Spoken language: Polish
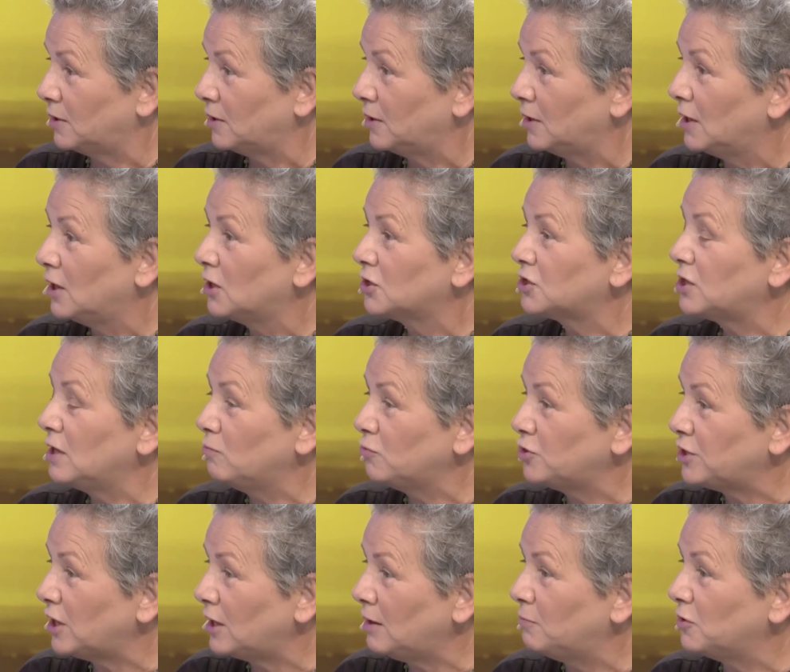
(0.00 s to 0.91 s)
Jasne. Czyli
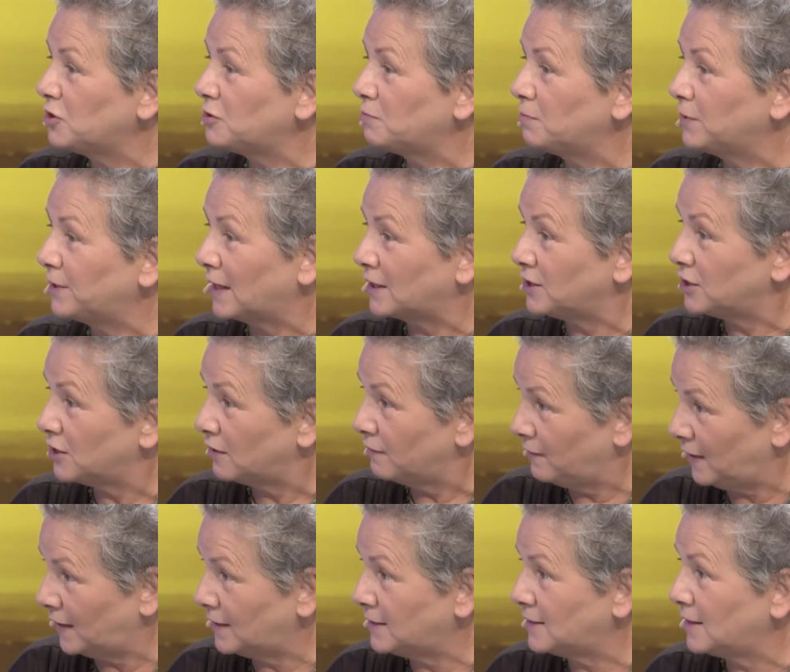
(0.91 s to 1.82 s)
musielibyśmy dać
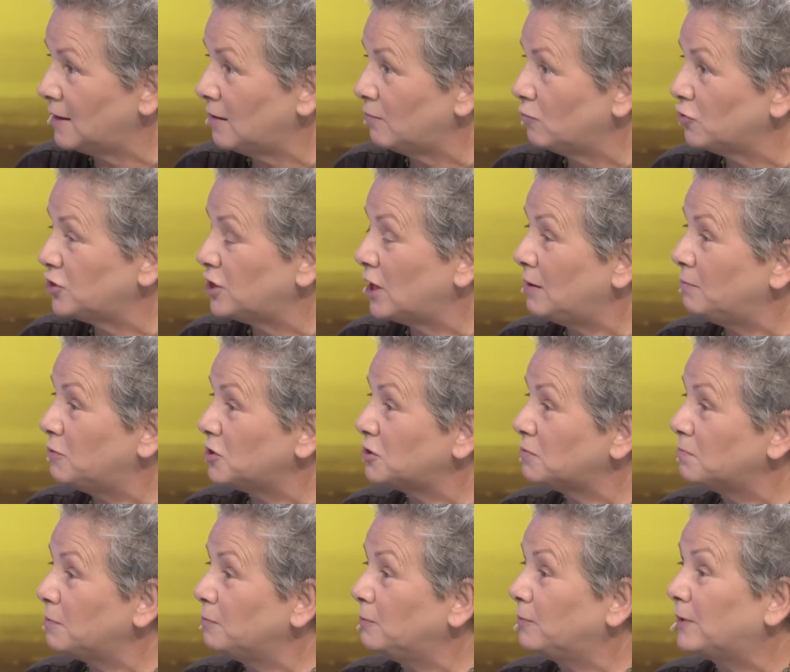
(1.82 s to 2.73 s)
wiedzę,
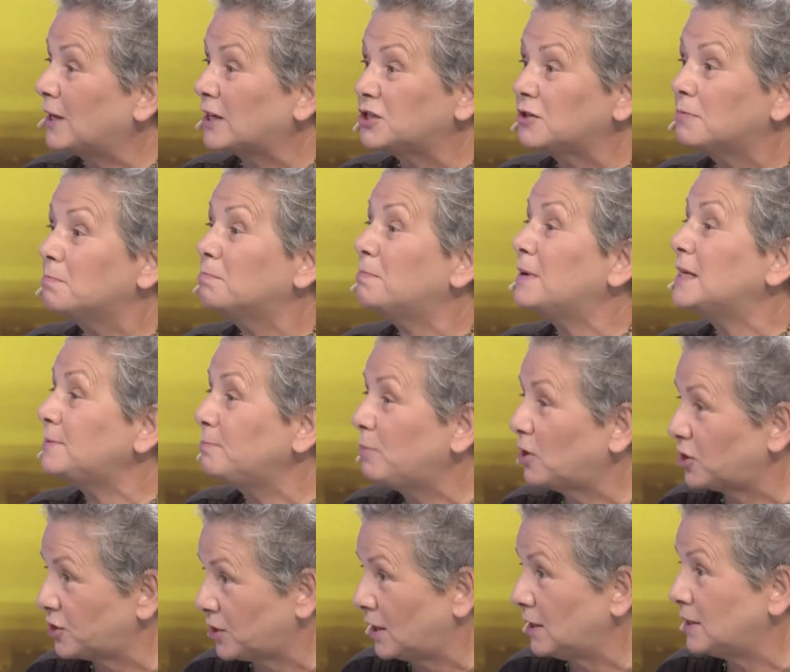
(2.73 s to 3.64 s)
musielibyśmy dać
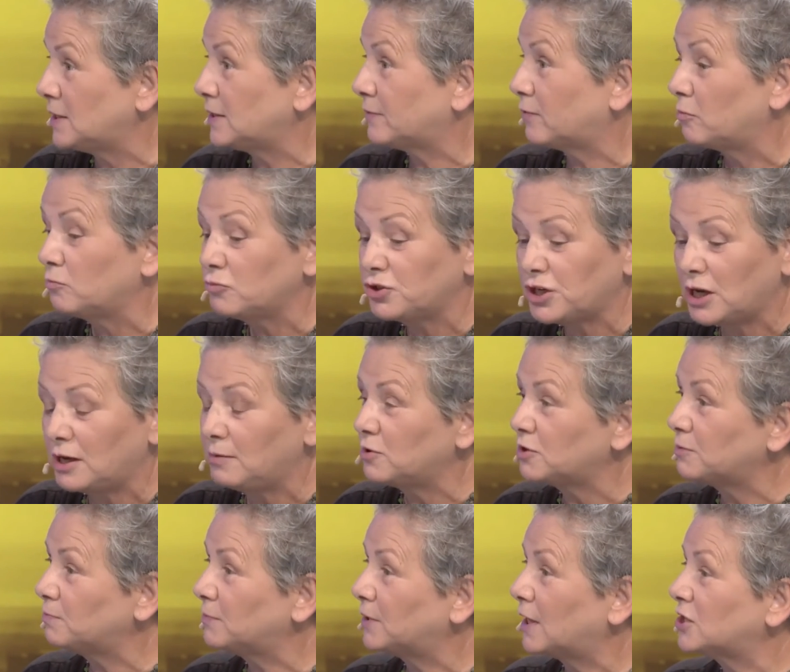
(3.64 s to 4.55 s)
bezpieczeństwo,
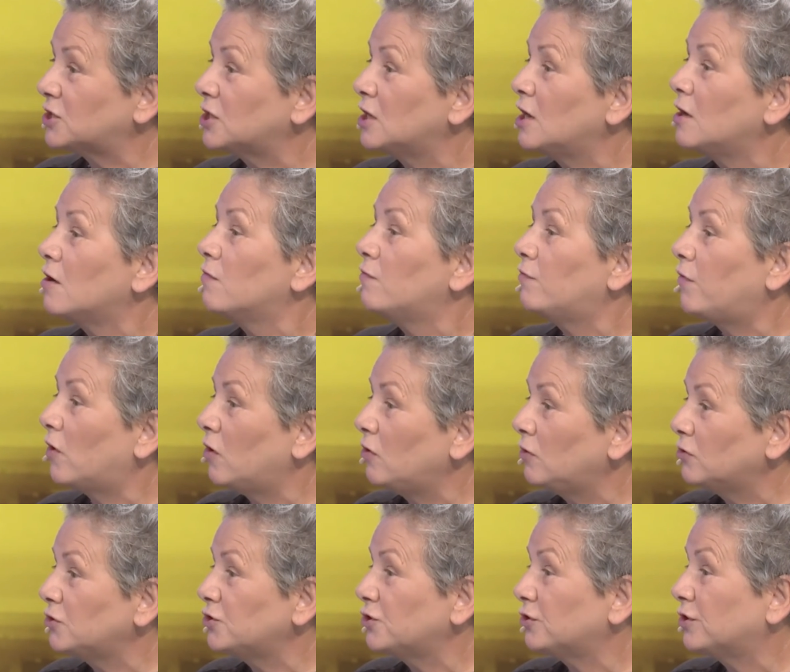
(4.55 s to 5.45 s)
musielibyśmy dać
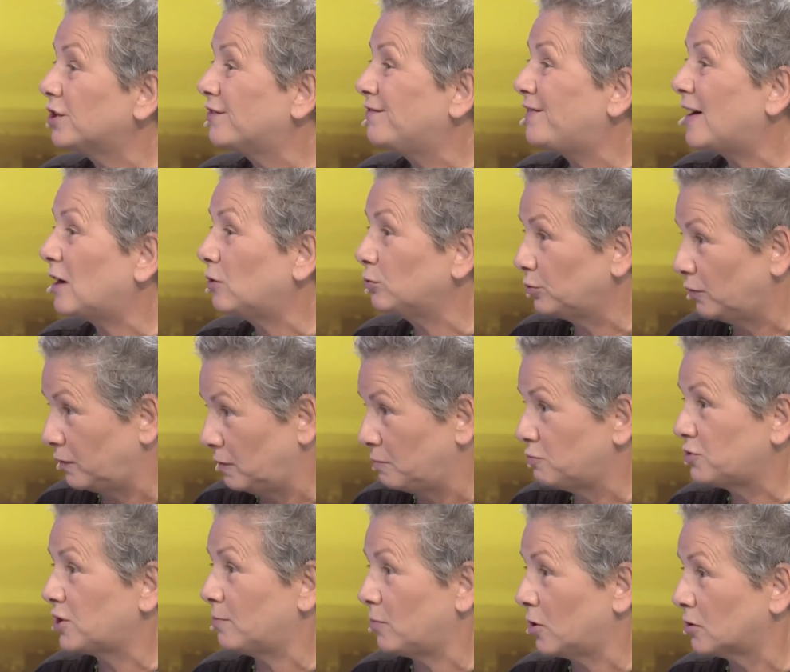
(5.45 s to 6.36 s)
wolność od gwałtów i
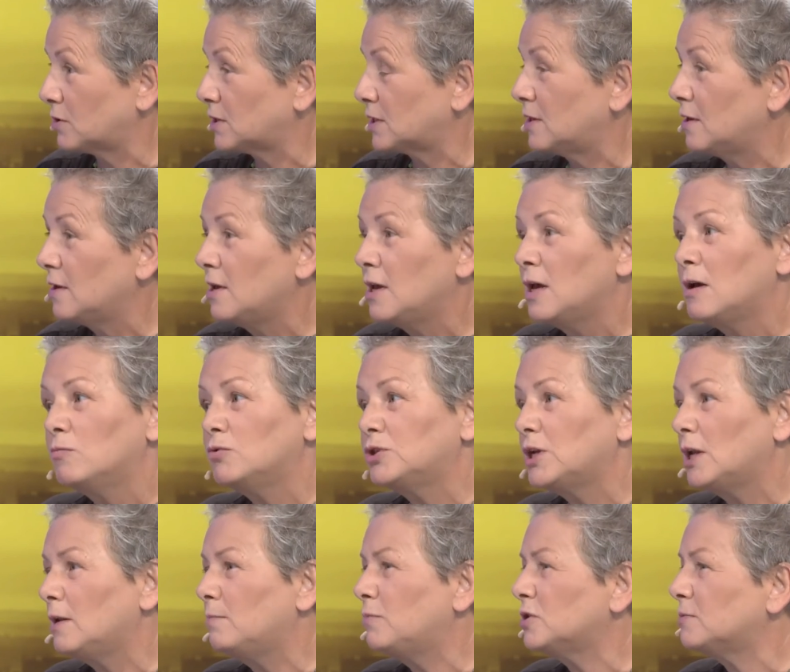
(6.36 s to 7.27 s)
przemocy,
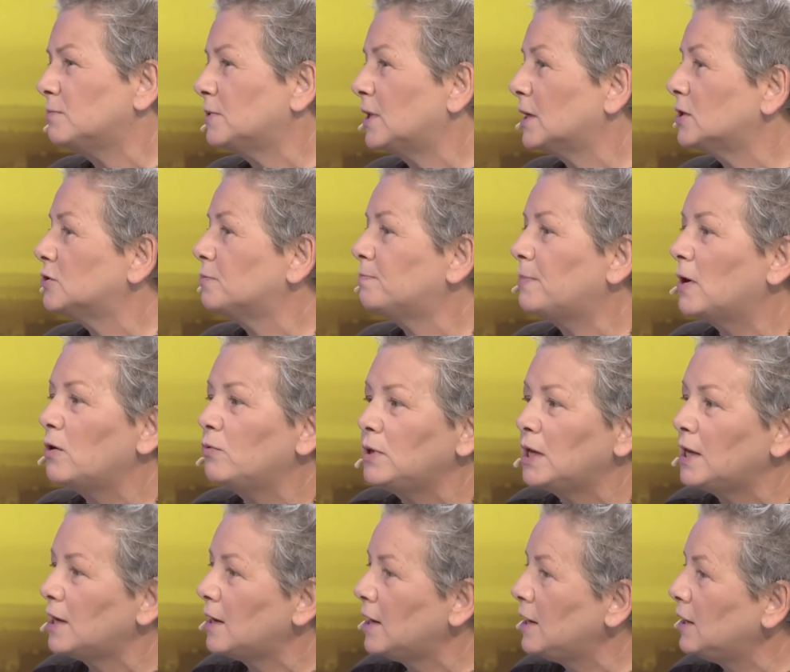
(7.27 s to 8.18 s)
musielibyśmy dać
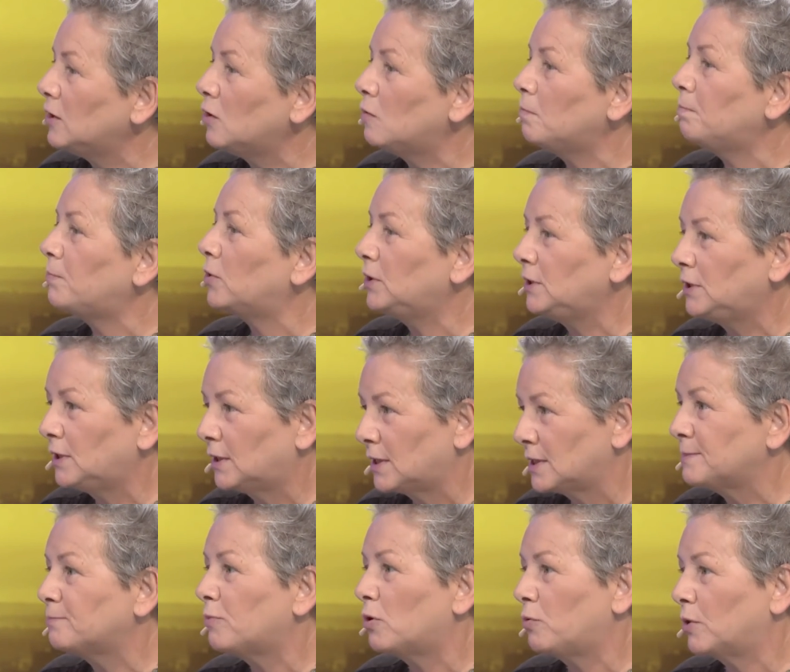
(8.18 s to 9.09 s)
zupełnie inną politykę
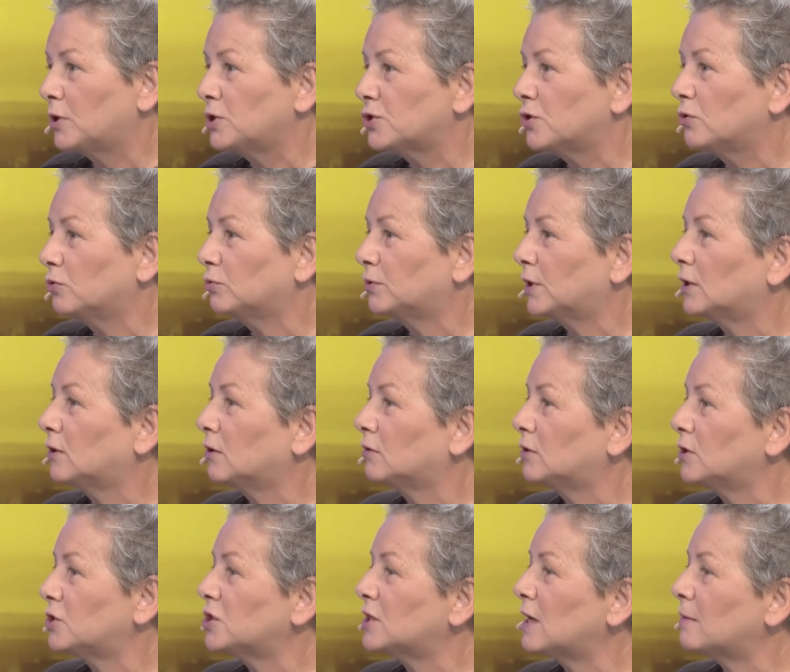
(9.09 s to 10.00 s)
społeczną, która
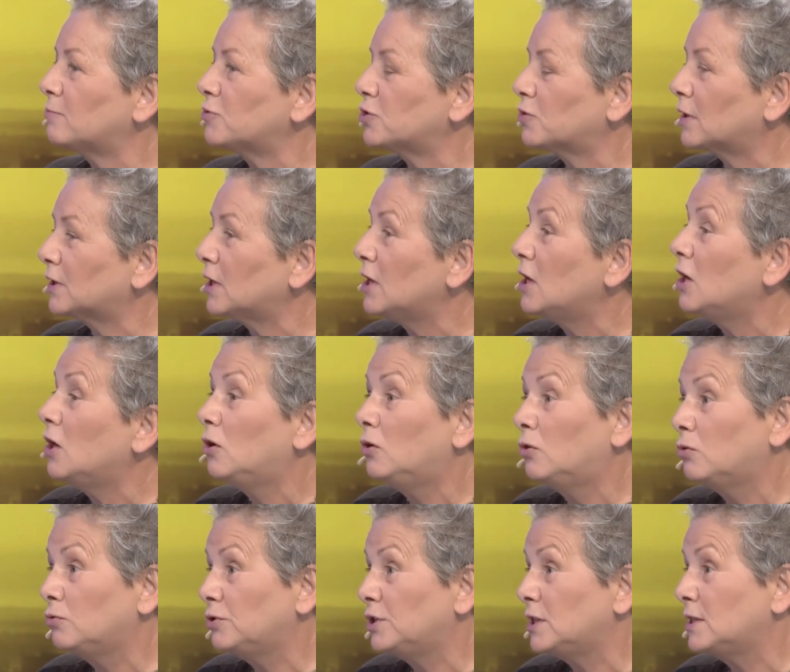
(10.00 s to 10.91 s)
dotyczy Jasne. na przykład
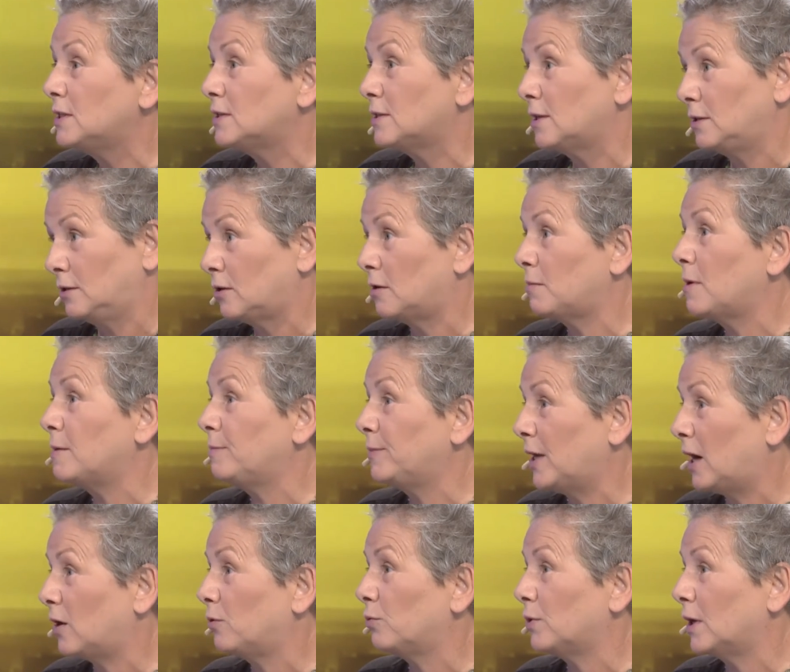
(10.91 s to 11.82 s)
ludzi z syndromem
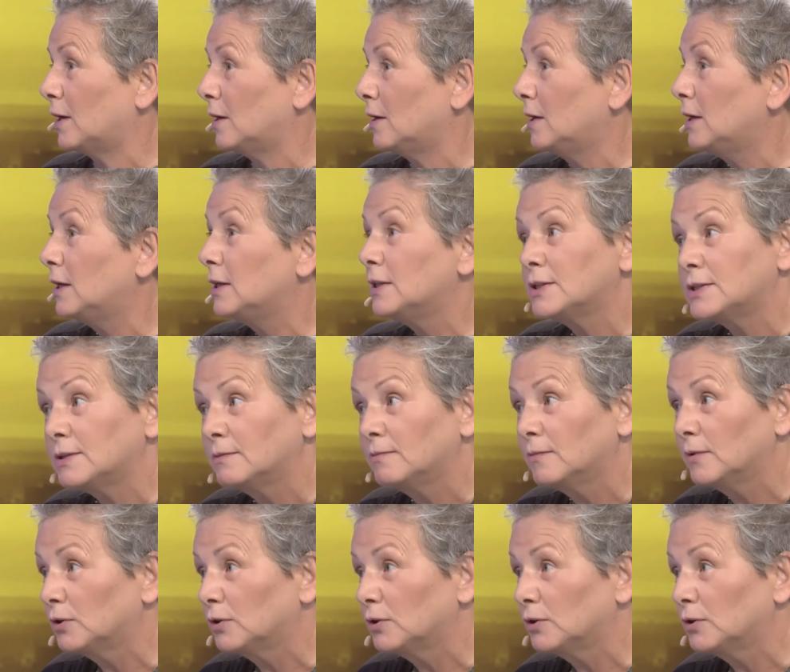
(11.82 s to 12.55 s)
Downa, mhm.